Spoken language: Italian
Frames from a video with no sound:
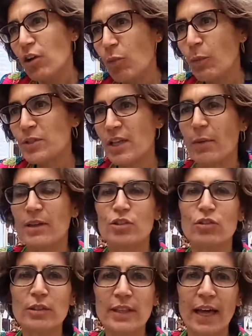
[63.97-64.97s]
Lo possiamo
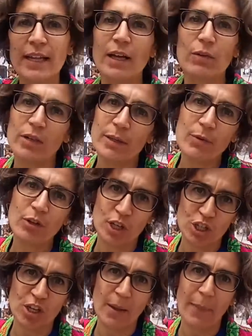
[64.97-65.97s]
ascoltare da un libro che
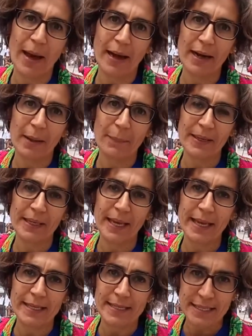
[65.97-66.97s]
ce ne parla,
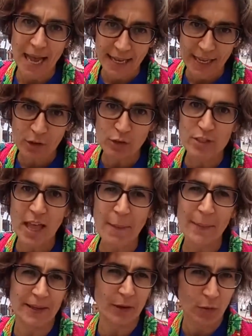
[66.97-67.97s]
perché sa che
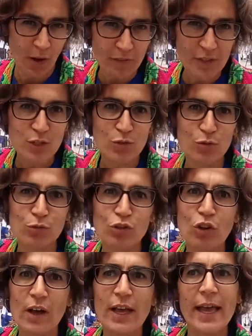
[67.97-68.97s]
cos'è, perché lo ha
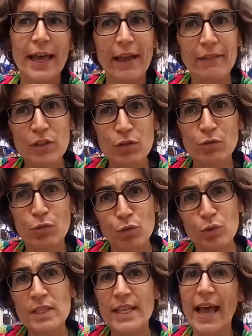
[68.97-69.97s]
vissuto e ha vissuto
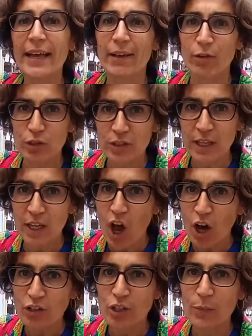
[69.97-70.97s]
su di sé anche lo
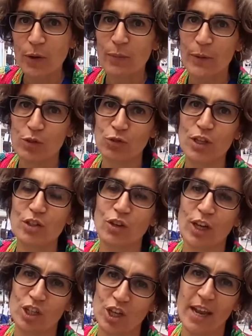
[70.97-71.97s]
stereotipo e il pregiudizio
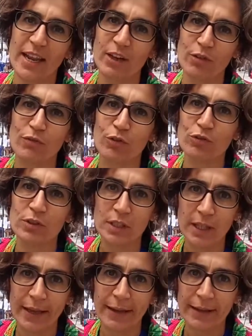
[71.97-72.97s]
che c'è nei confronti
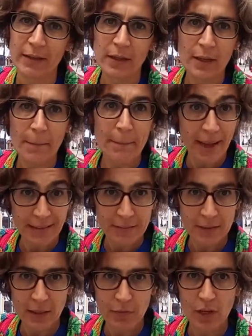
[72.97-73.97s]
dei
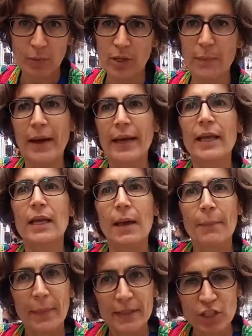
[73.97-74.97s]
matti, li vogliamo chiamare, ma